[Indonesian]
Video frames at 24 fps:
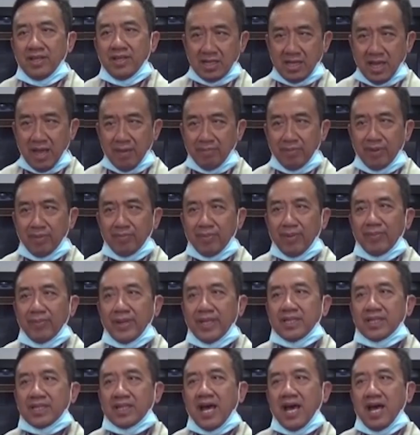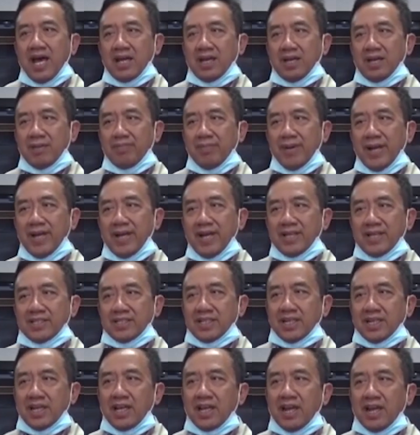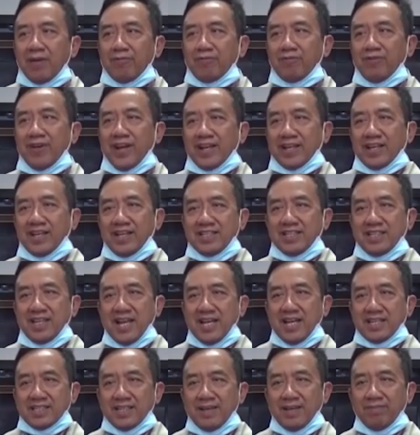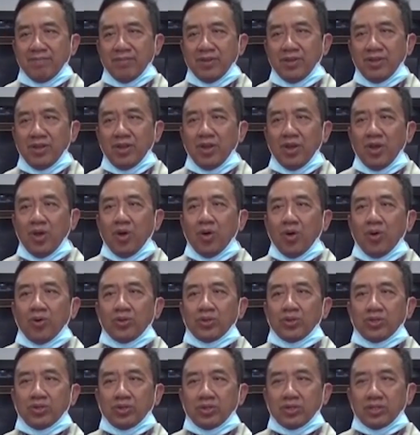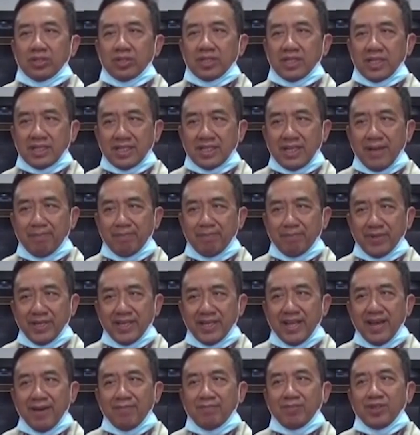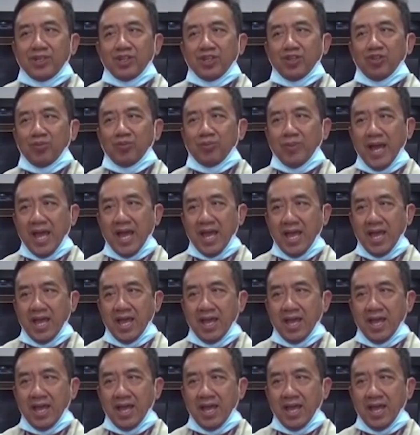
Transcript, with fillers: Kami meminta kepada segenap warga Cilacap untuk tetap diam di rumah,